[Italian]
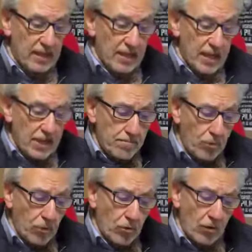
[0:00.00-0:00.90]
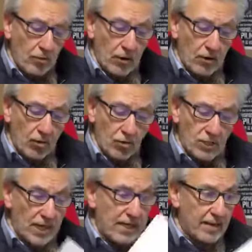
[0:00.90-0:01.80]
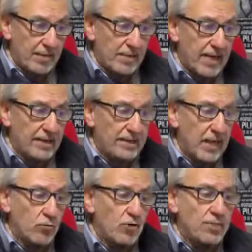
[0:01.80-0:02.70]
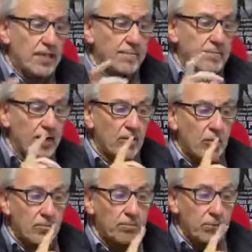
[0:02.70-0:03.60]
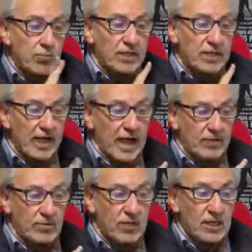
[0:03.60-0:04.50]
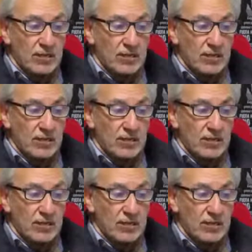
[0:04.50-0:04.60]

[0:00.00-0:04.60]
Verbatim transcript: e impongono una corsa agli armamenti a cui sembra non più in grado